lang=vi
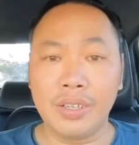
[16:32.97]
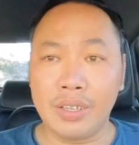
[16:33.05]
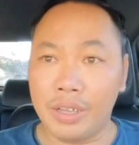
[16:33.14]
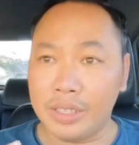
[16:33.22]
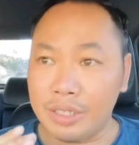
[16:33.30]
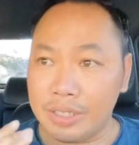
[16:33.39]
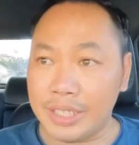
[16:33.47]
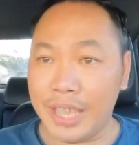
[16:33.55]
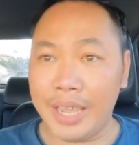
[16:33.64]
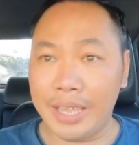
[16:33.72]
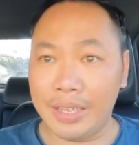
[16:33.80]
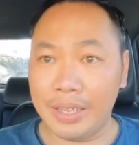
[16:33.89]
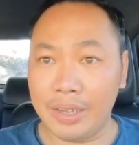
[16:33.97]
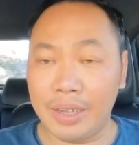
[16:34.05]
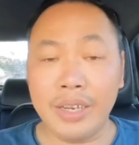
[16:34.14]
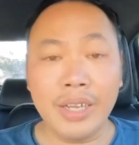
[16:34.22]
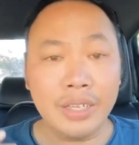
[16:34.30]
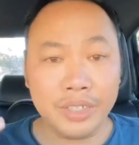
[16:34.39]
họ từ xa
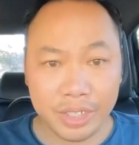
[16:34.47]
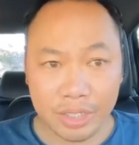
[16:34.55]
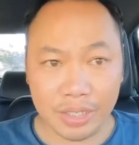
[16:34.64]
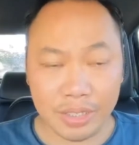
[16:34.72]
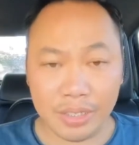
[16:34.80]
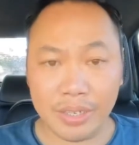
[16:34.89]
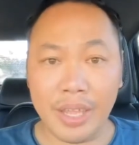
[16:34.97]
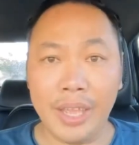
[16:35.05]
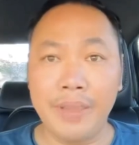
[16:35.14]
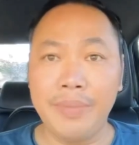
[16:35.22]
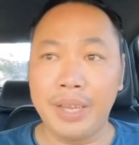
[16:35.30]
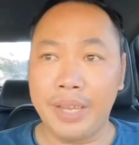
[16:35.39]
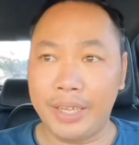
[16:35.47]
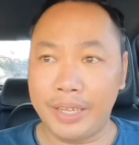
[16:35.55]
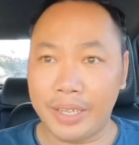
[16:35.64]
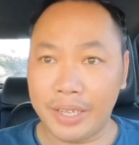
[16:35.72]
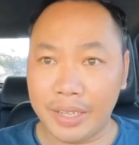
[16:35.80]
họ đến đó trước để mà